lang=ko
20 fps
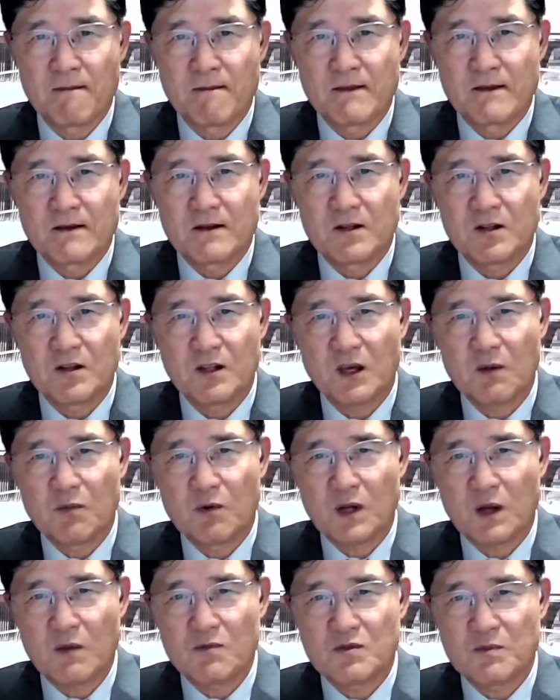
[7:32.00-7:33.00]
근데
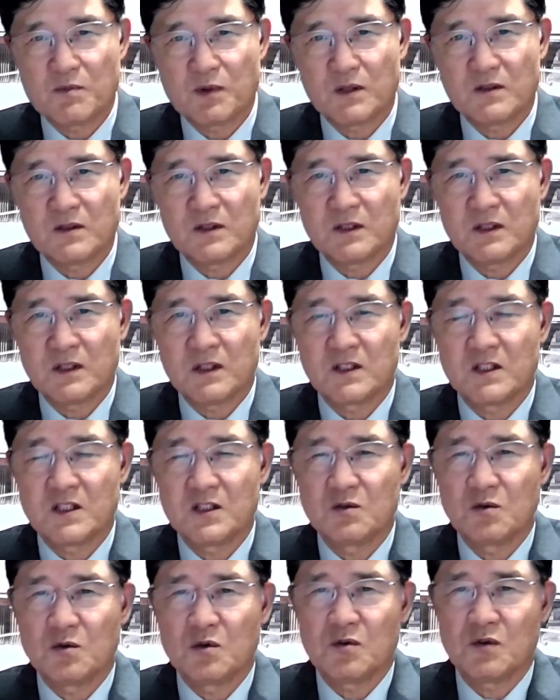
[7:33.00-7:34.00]
에브라임 지파들이
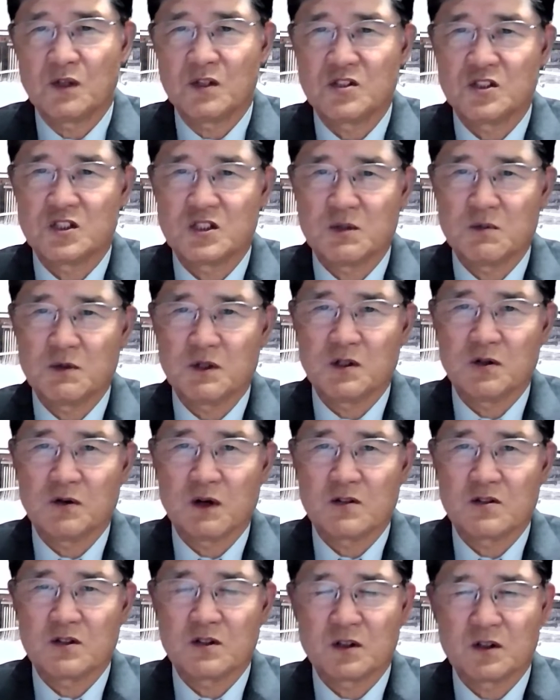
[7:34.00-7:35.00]
기도원의 시비가
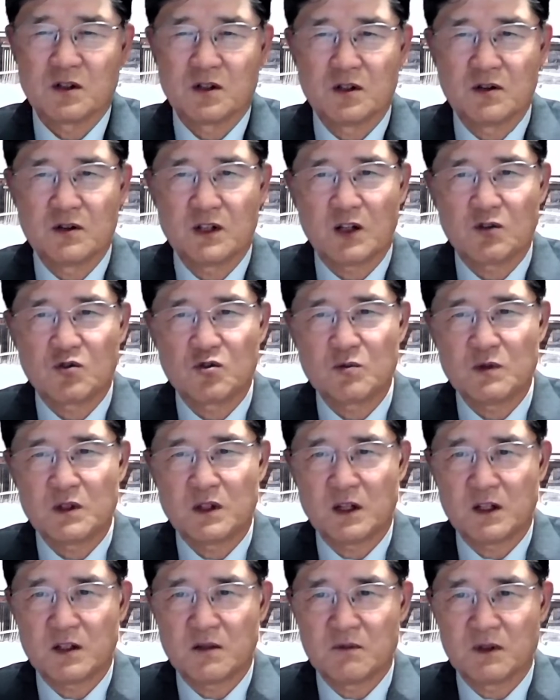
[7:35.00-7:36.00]
봤을 때 큰 다툼이
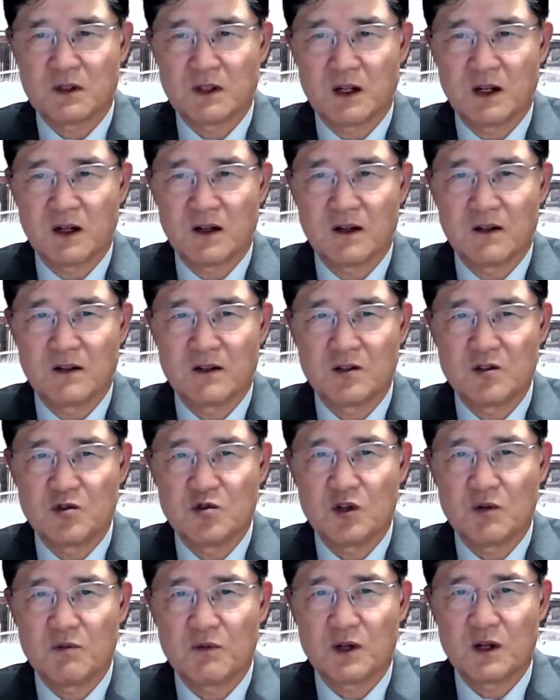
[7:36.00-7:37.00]
된 겁니다.
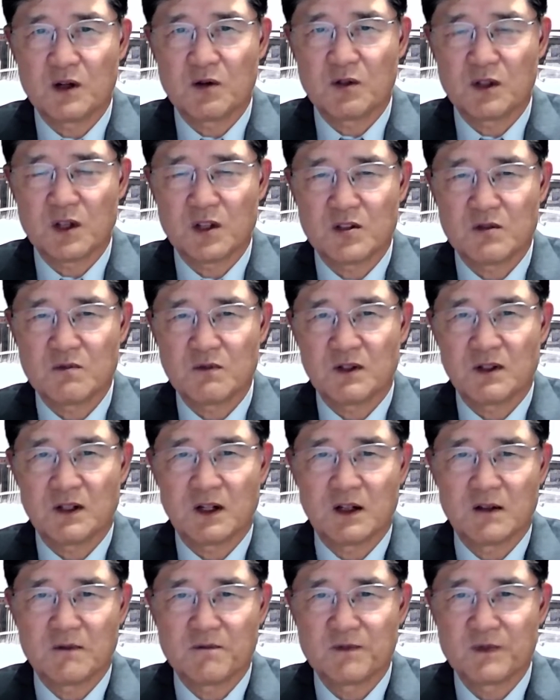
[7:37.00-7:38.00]
이유가 뭐라고 되어
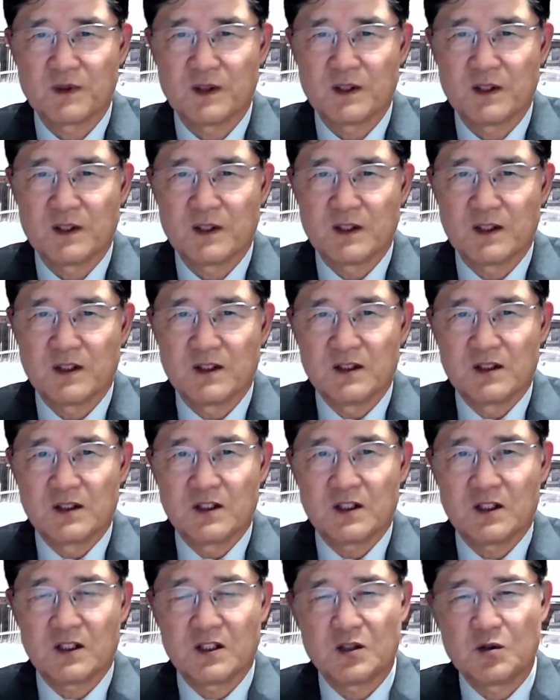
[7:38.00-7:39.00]
있습니까?
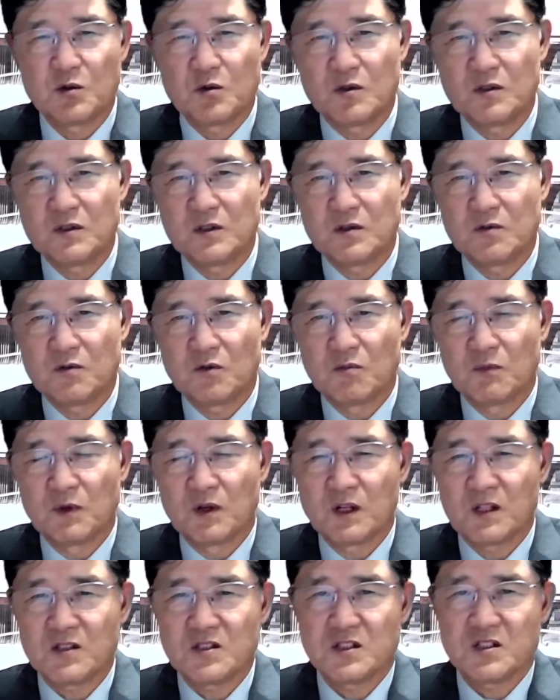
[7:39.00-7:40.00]
이 기도원은
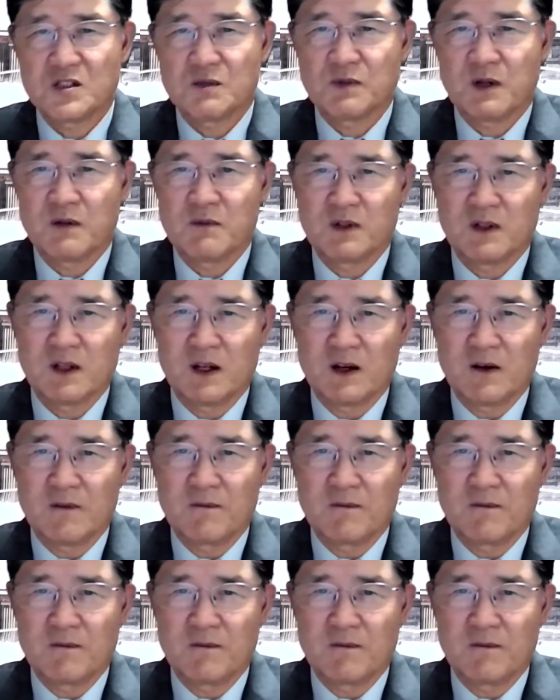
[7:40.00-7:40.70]
모나스집파입니다이